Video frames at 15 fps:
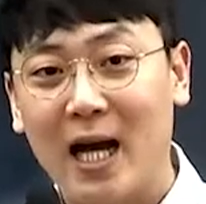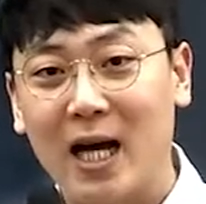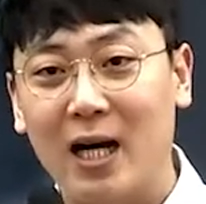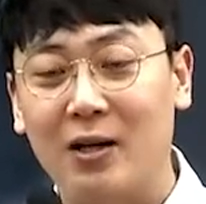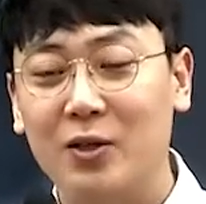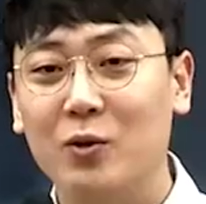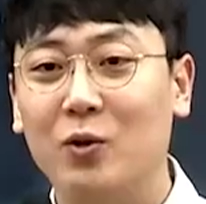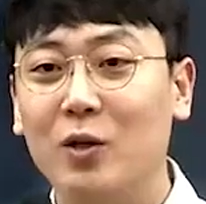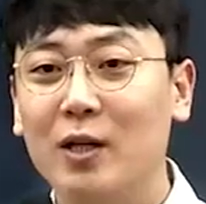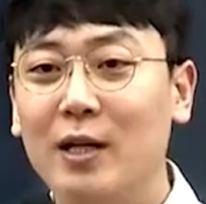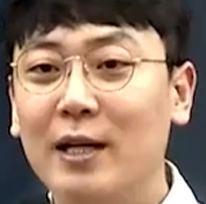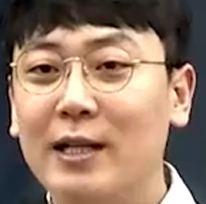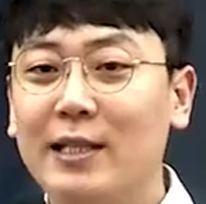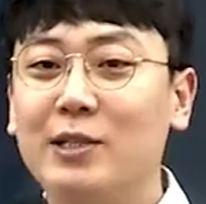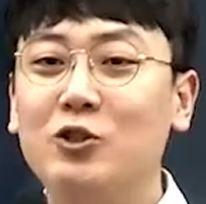아, 그리고
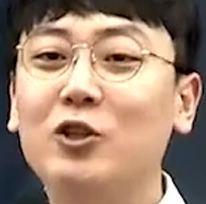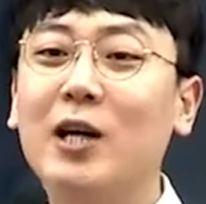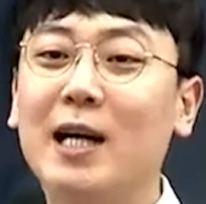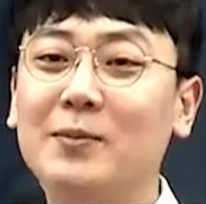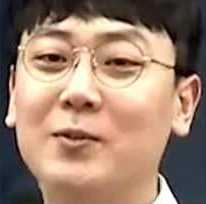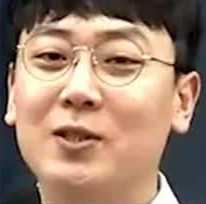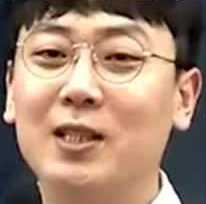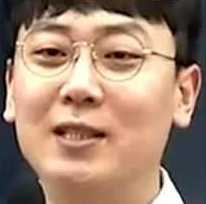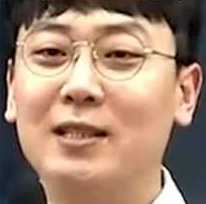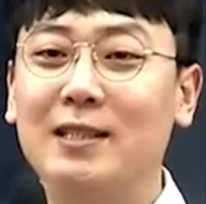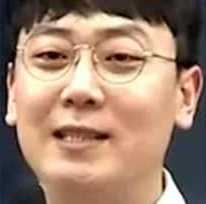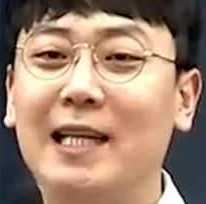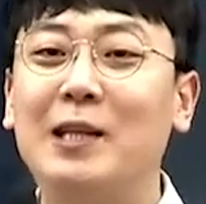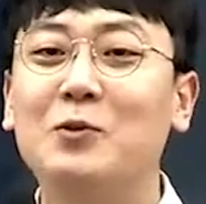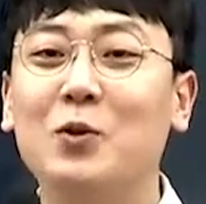기출
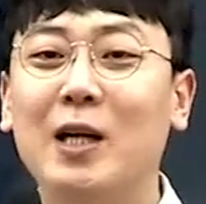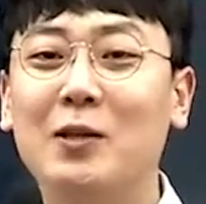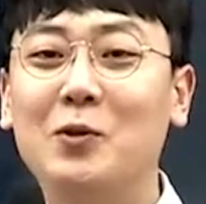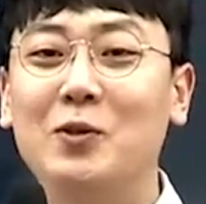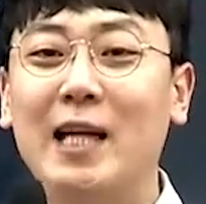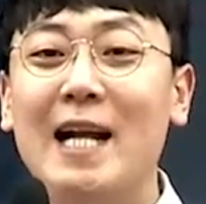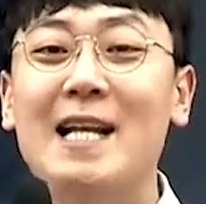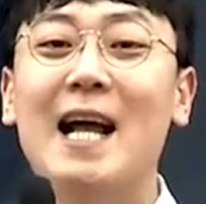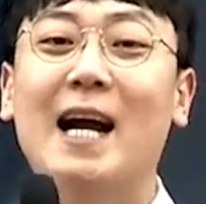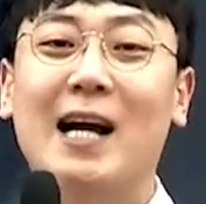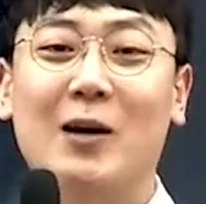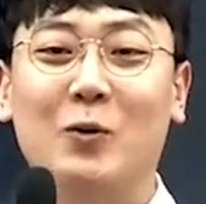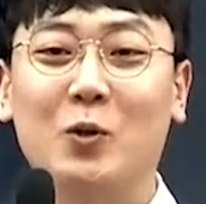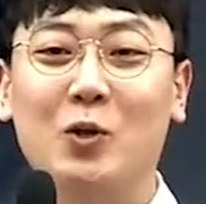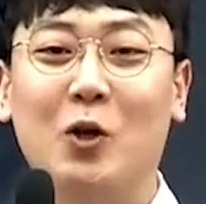강의부터는 제 소개도
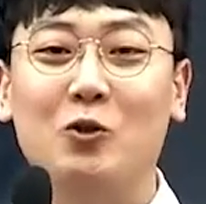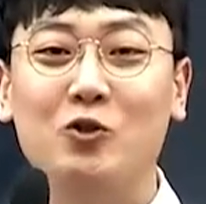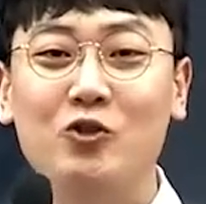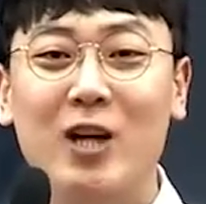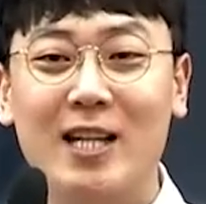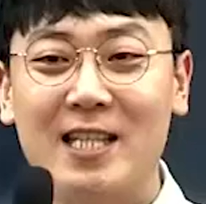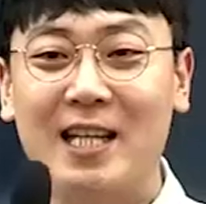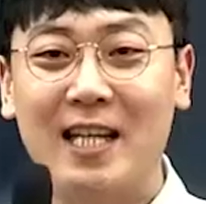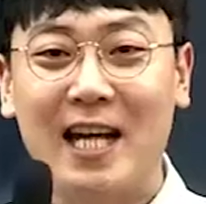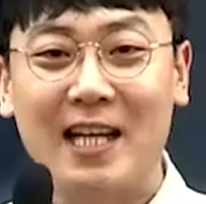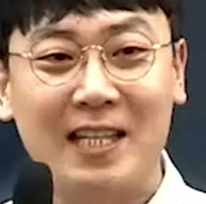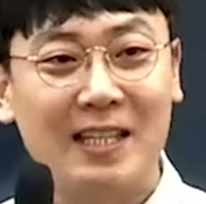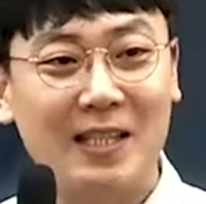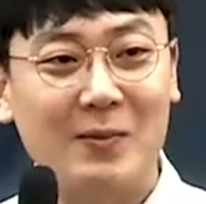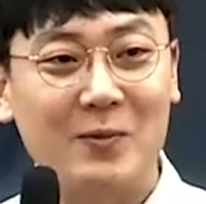생략하고 더 중요한 얘기를 해야
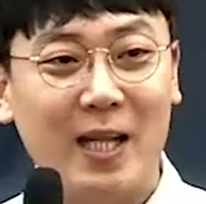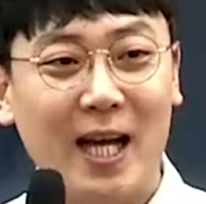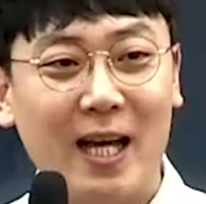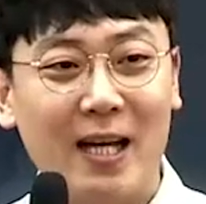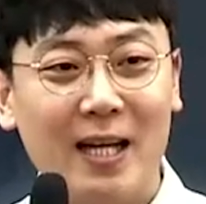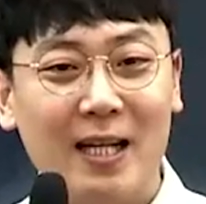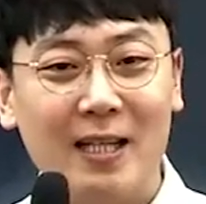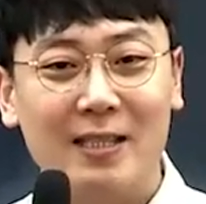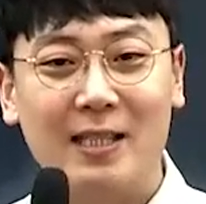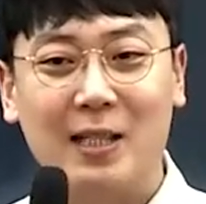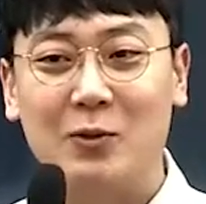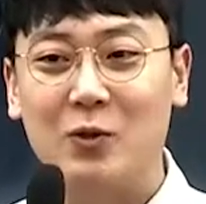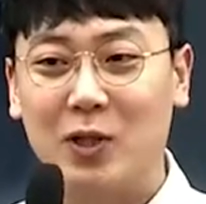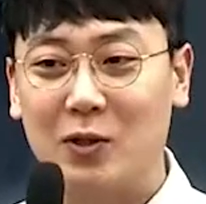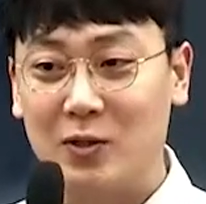되기 때문에
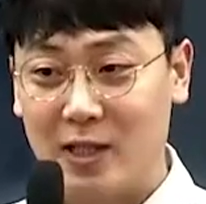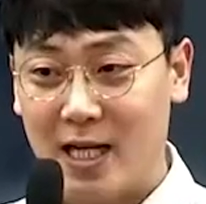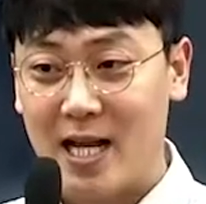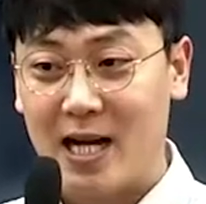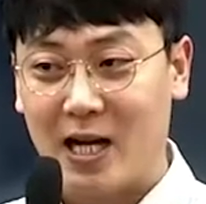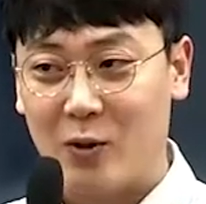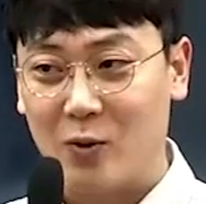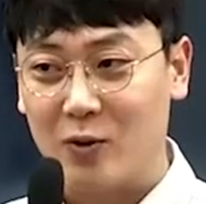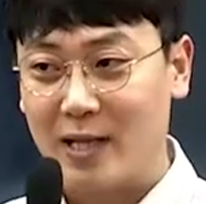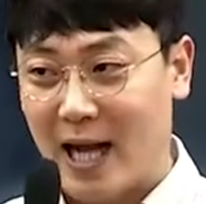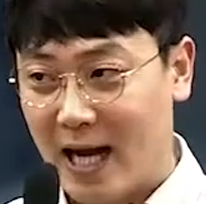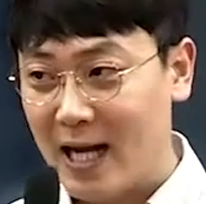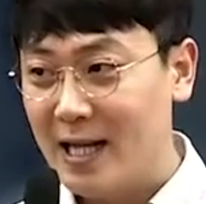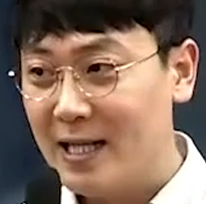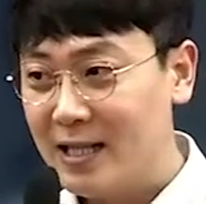제 소개도 생략하고
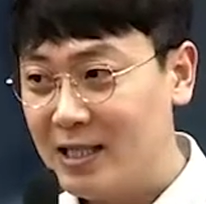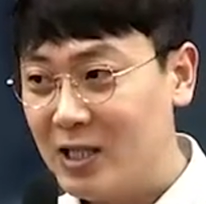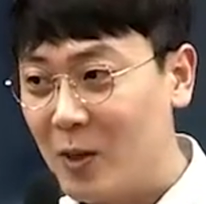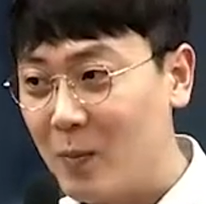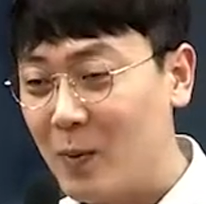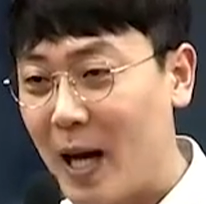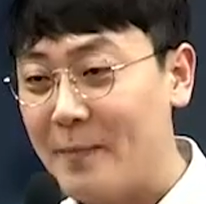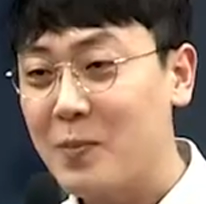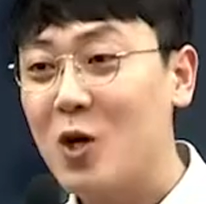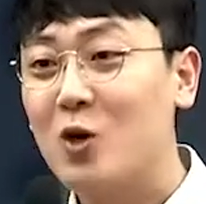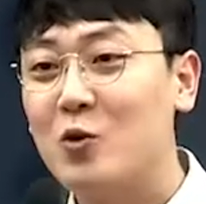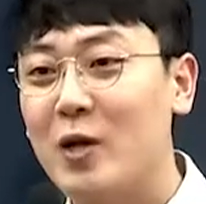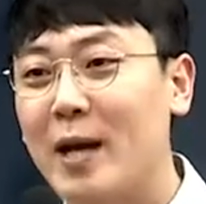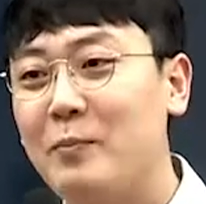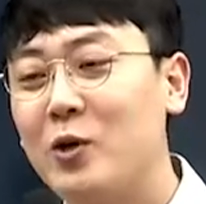딱 시험
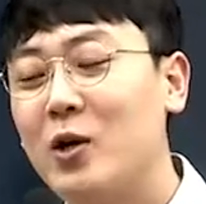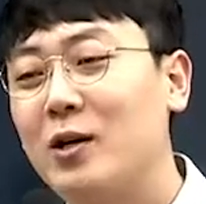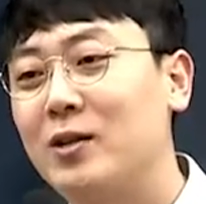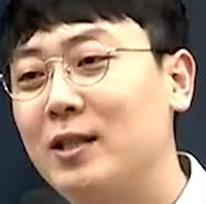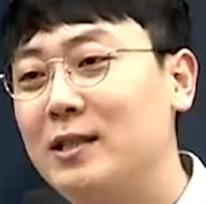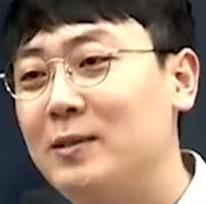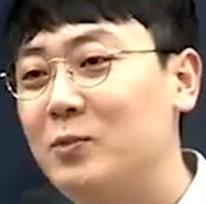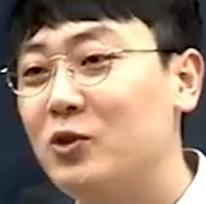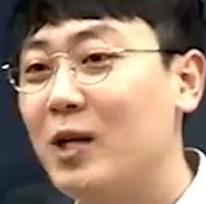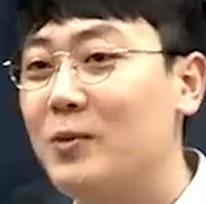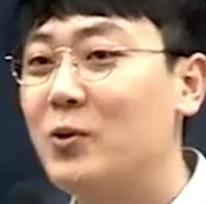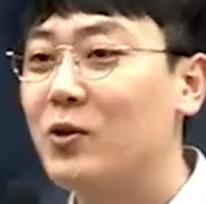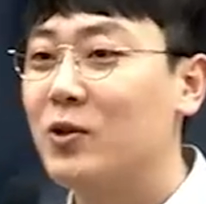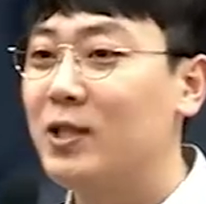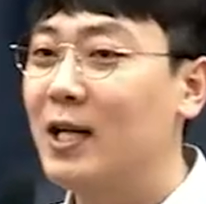합격을 위해 필요한 것에 집중을
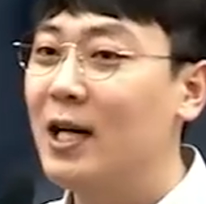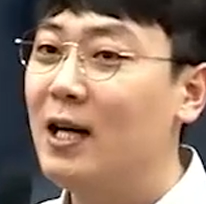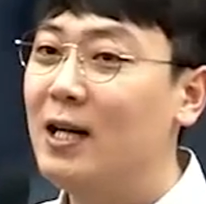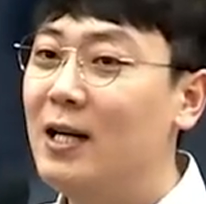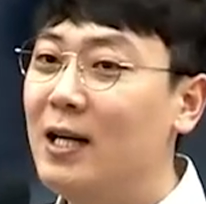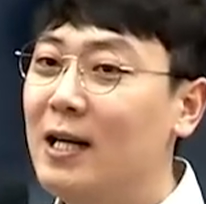해볼 거니까